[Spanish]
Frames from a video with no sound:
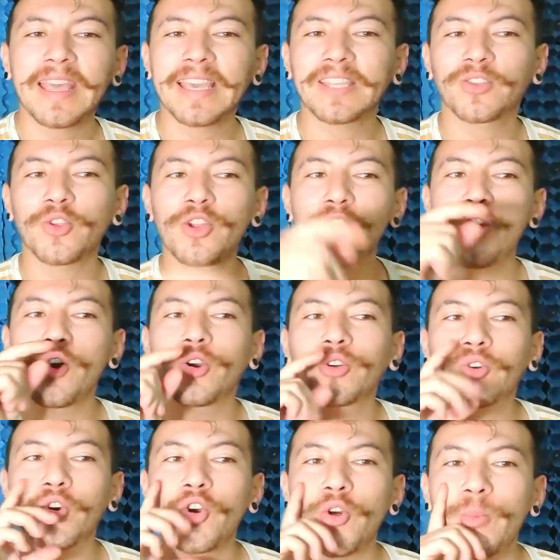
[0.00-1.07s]
Estoy
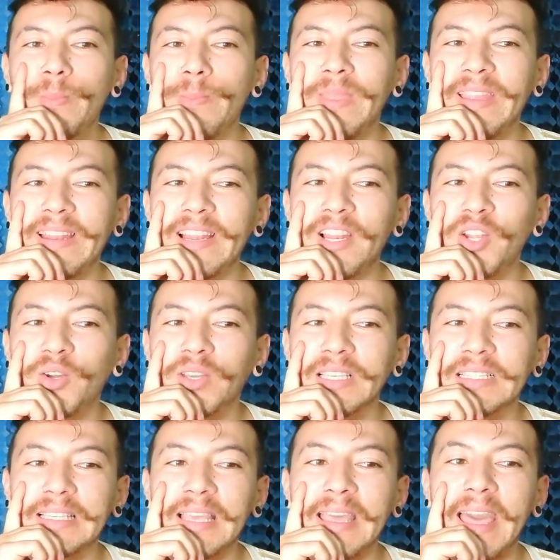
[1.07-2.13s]
loco, miren lo
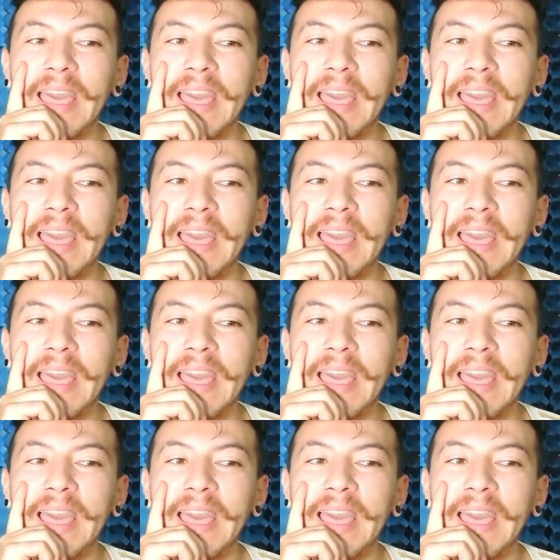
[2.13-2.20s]
que es.